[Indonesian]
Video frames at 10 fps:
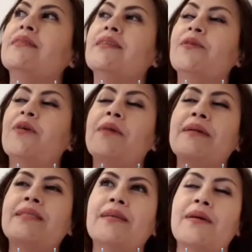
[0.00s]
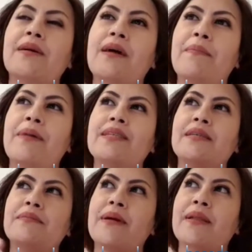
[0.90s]
ini aku kan masih apa
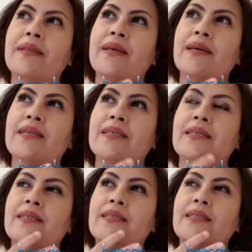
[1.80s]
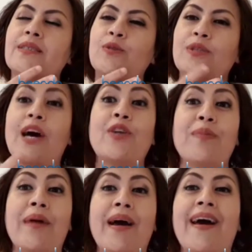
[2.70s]
ibaratnya uh, usaha
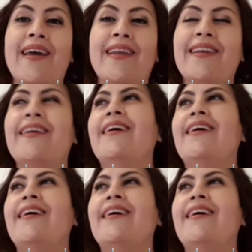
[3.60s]
rumahan